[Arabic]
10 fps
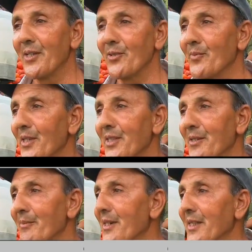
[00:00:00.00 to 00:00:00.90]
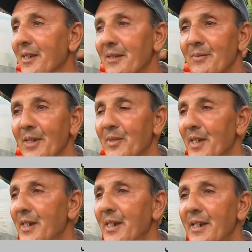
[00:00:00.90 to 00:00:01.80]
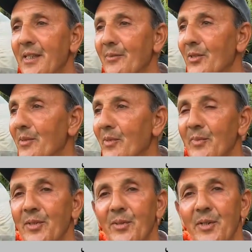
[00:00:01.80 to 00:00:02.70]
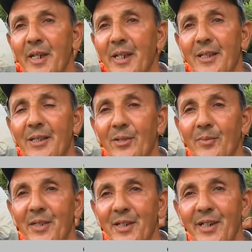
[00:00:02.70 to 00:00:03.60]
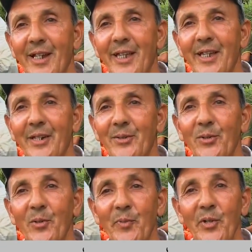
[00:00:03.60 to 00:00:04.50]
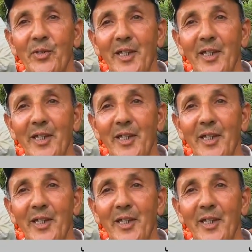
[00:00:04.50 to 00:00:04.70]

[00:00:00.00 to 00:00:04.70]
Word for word: هيدا طوماطيش ما هذيك ما ثاني عيد المهم المنتوج كاين طوماطيش حل خير وبيو